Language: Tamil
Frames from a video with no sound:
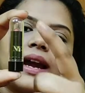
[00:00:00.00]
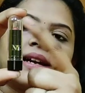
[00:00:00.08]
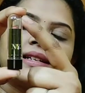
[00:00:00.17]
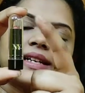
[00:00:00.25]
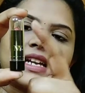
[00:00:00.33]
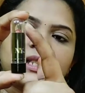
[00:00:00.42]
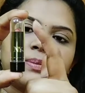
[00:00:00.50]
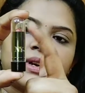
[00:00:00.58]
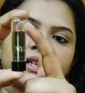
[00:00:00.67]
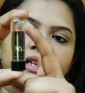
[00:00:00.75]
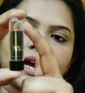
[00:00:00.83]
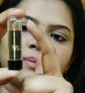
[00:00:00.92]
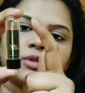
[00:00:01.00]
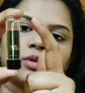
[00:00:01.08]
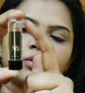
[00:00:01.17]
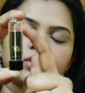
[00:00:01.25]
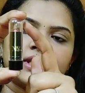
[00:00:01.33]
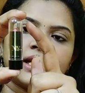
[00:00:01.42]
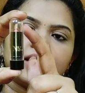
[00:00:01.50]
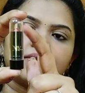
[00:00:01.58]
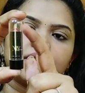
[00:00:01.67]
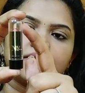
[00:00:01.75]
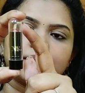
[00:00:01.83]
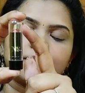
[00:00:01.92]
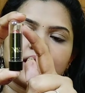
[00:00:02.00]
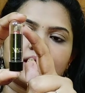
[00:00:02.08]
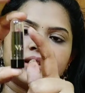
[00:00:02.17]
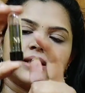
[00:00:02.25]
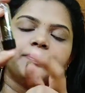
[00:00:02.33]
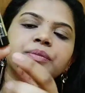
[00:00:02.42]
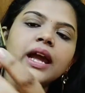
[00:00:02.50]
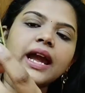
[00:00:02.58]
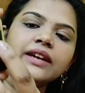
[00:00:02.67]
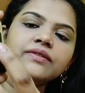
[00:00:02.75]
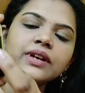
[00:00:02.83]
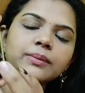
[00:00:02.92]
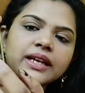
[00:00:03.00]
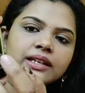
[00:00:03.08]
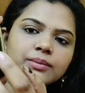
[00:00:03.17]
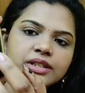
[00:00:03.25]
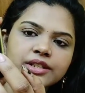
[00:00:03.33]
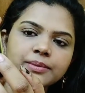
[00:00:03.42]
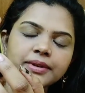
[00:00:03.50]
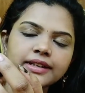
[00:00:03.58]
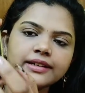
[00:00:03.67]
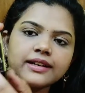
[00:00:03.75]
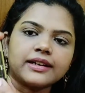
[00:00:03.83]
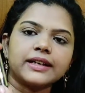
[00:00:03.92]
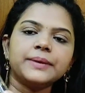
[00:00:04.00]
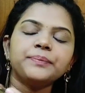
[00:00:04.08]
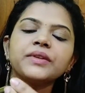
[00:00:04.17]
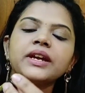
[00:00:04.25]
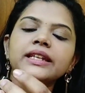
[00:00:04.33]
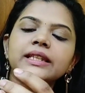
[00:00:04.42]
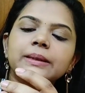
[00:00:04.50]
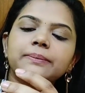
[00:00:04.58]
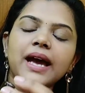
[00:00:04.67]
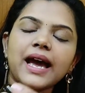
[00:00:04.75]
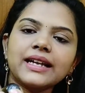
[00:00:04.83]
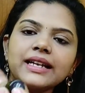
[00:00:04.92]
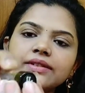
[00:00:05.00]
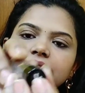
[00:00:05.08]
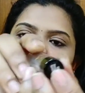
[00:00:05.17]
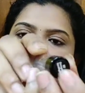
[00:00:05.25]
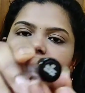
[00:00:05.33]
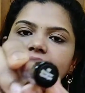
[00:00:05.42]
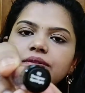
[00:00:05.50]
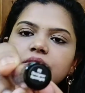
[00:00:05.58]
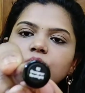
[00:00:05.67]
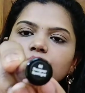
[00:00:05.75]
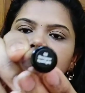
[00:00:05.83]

அண்ட் டிரான்ஸ்பரண்ட் கேப் ஸோ ஷேட் வந்து விசிபிளாக இருக்கு என் பை பேனு மென்ஷன் பண்ணியிருக்காங்க இதுக்கு பேக்கில் வந்து ஷேட் வந்து